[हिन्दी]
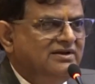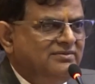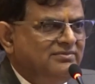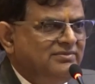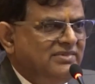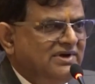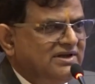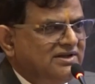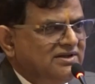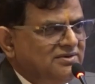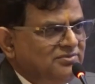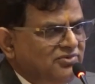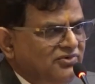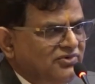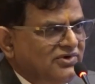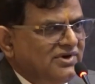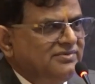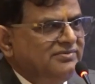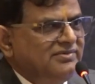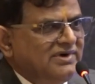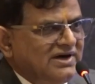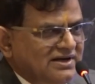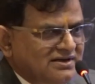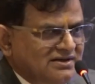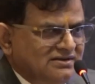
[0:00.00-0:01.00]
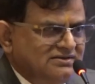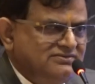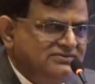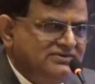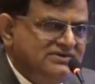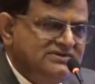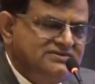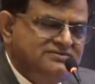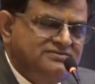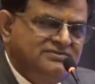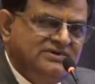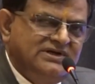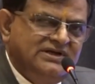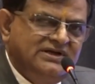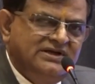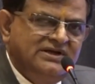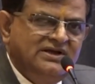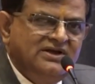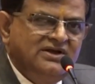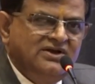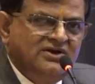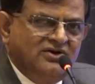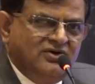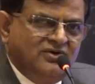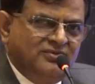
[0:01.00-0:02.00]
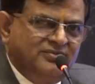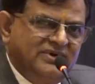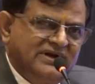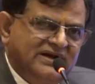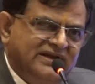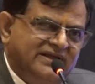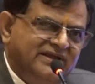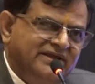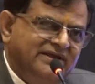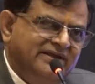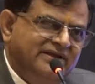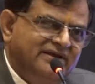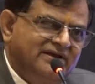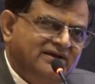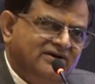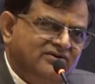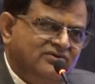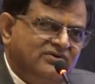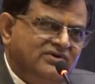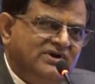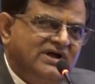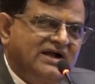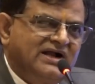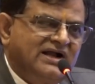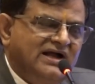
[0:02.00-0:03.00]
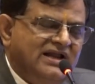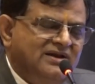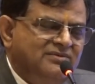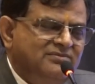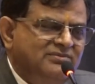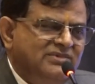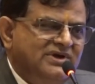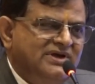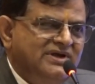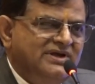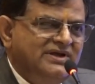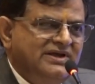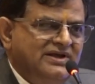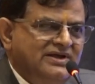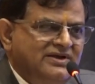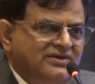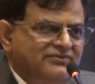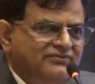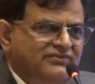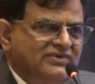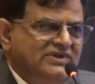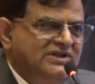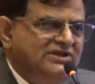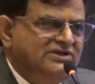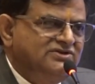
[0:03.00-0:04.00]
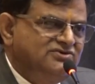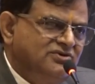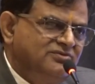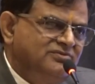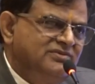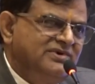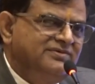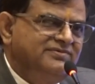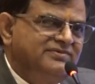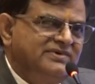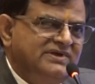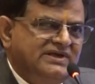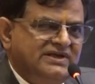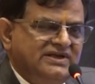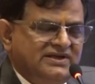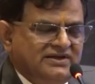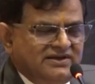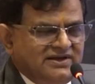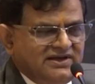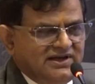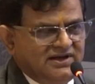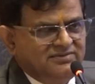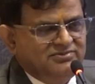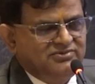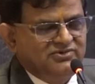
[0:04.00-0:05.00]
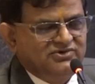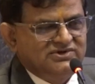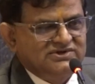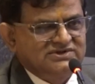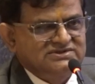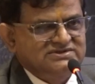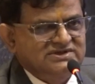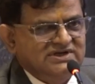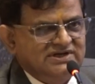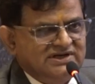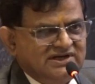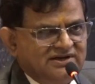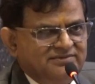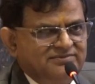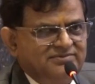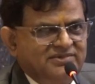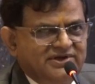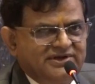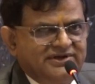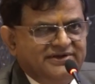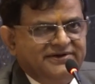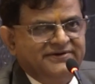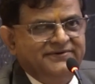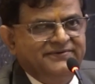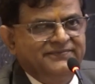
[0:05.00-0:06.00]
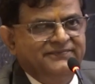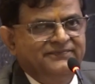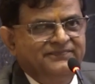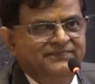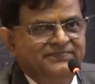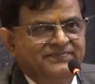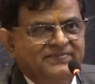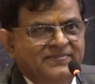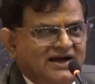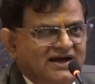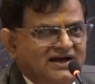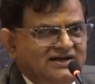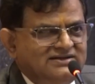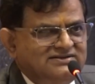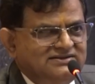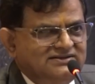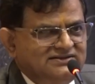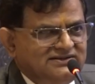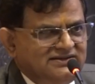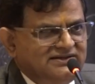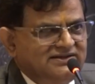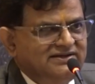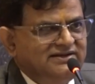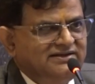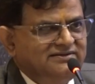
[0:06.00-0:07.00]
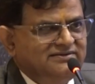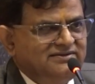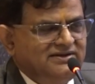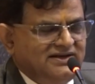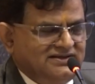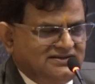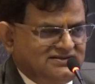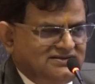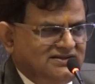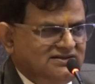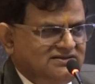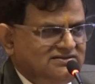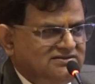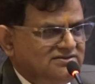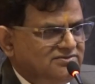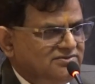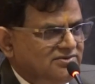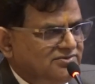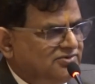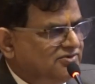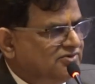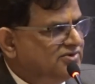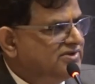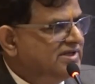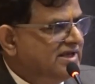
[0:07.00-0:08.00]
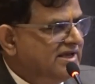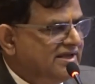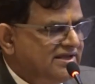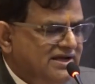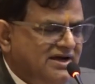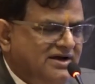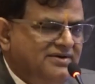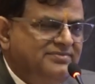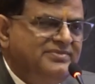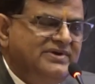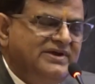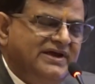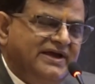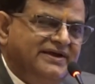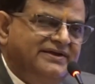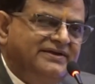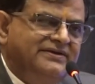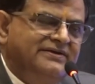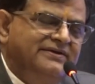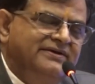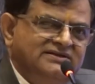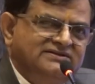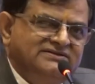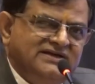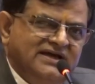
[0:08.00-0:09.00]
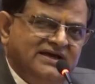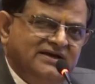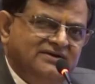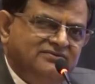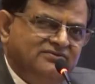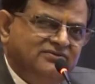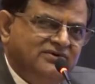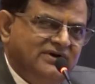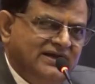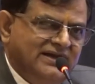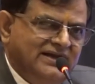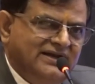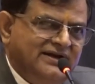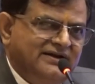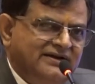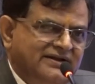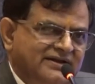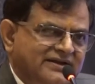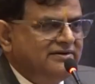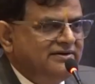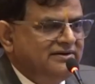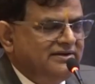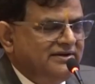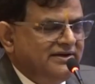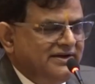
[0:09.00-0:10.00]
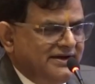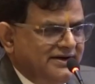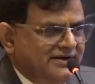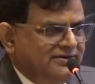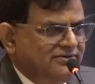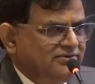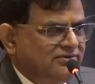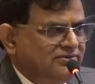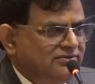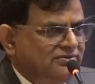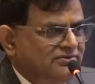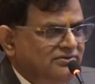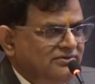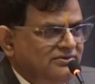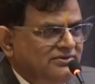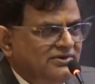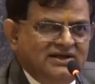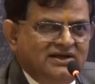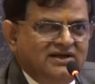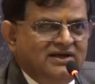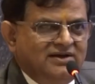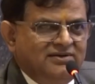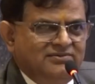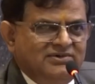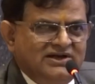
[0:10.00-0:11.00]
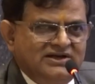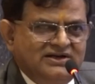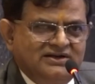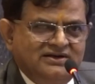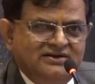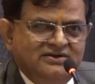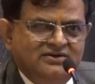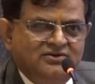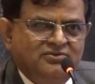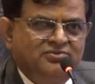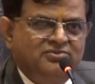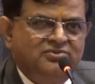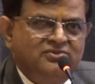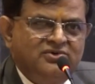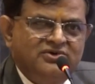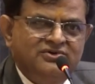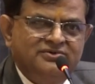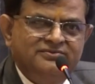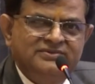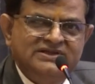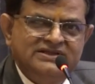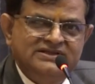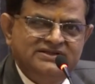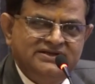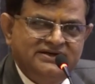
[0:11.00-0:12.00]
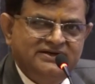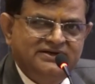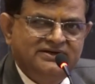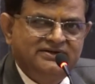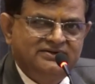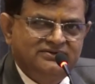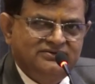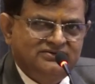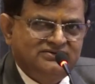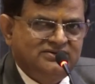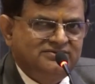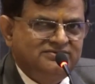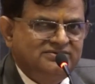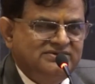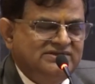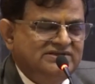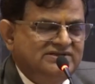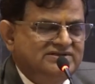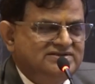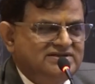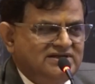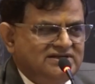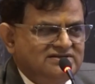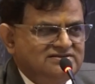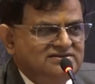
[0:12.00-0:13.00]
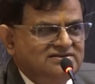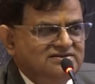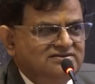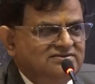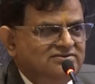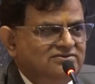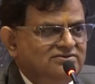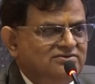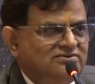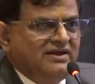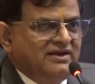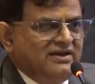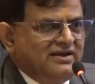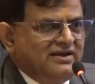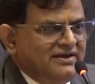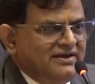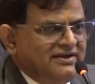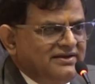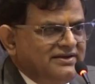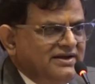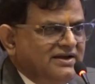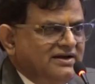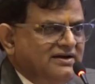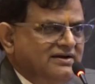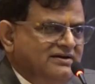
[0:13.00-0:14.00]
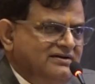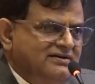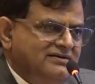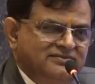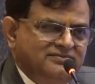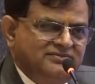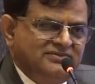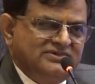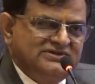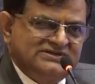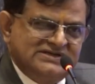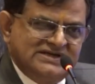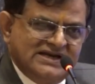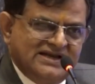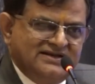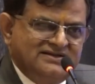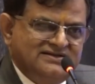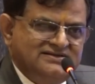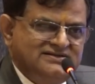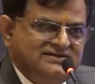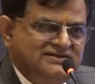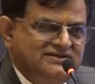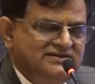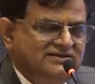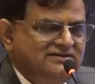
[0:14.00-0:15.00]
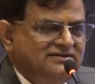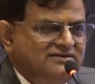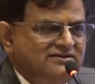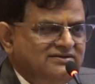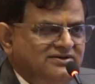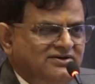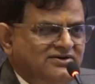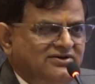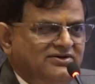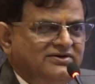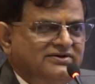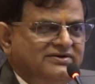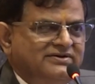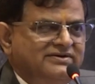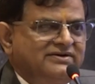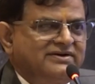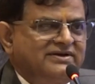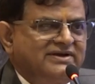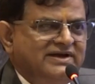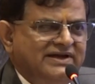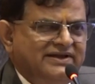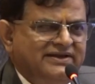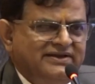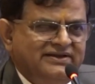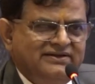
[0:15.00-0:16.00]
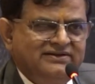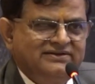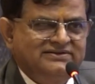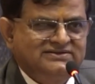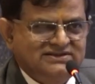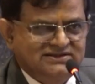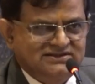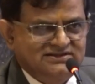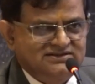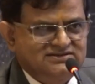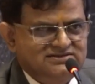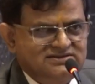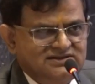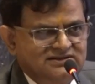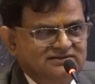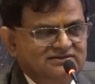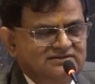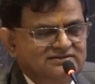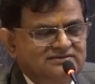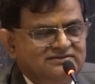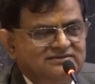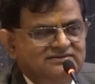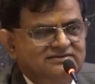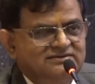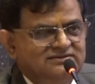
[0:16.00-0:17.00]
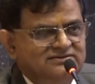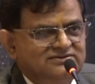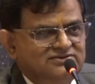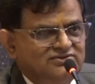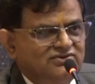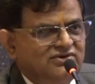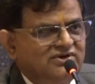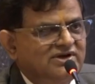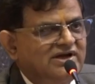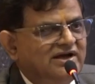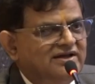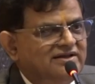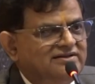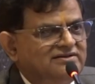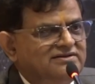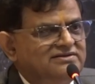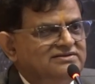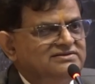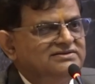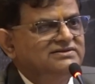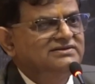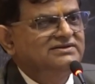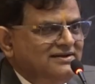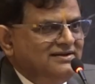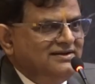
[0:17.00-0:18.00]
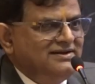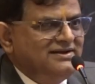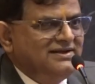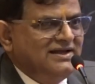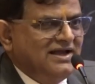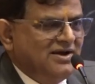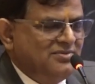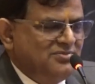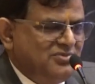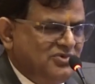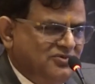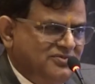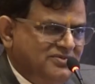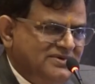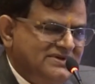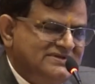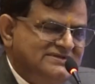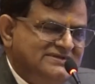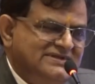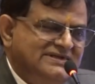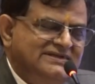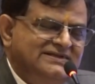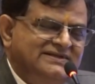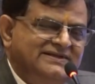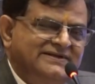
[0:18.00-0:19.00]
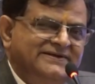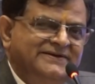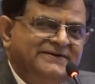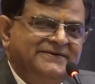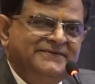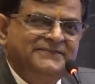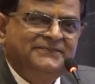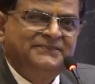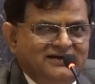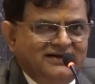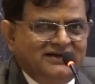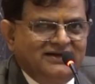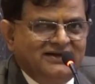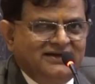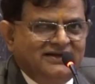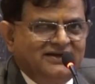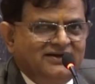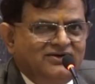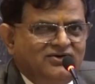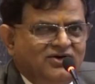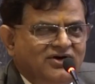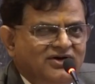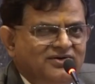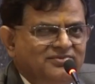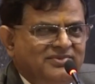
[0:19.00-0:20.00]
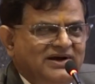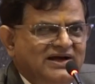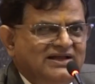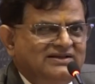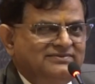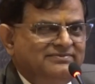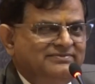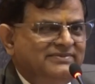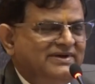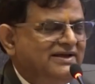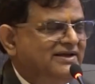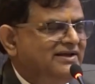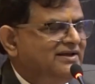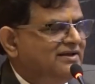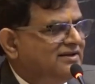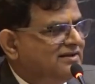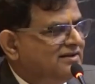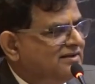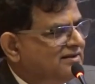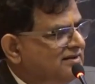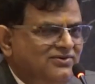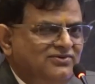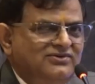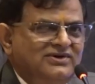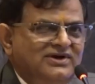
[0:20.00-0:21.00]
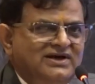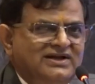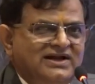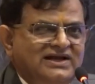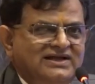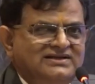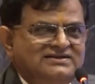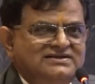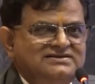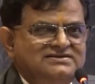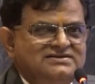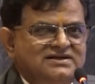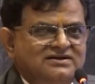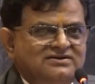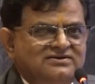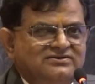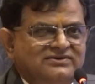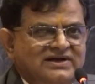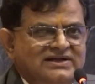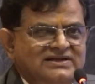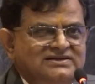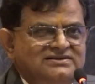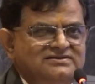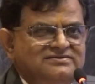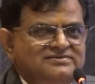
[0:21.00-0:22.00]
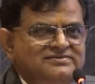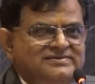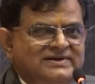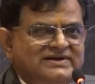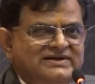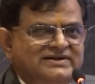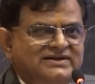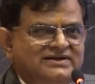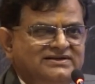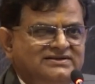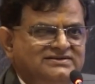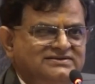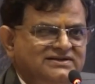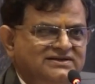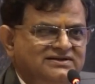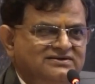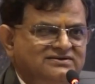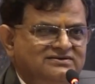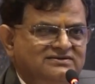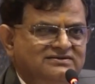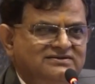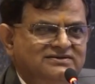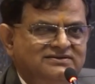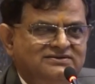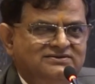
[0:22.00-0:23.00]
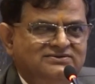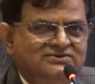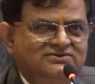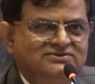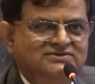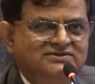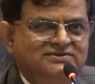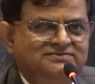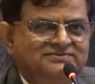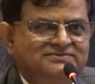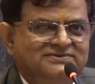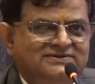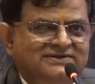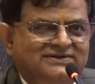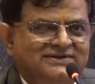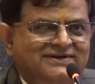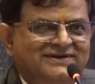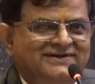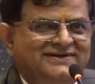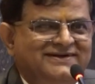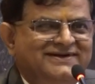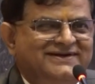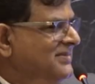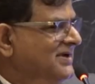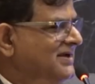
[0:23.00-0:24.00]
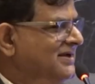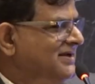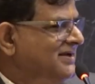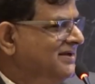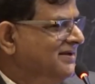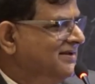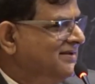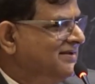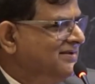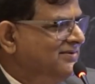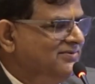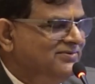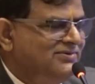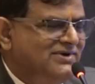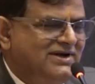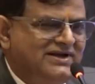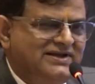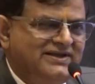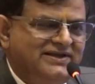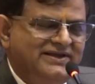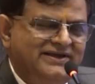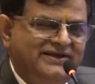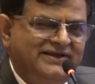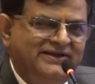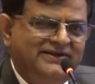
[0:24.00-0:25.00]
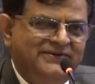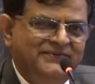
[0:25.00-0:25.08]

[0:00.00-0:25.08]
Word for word: बल्कि पूरे भारतवर्ष में और बल्कि कोरोना काल में विदेशों में भी हेल्प यू ट्रस्ट का नाम गया आज इतनी अच्छी अच्छी विभूतियाँ यहाँ पे आई चाहे वो एल के हेड हों हमारे उप मुख्यमंत्री उत्तर प्रदेश शासन हो या बिजलाल जी और कई चिकित्सक सूर्यकांत जी यहाँ पे उपस्थित हैं एक और बात मैं कहूँगा राजेश अग्रवाल जी भी बैठे हैं सेंट जोसेफ से मैं कहूँगा कि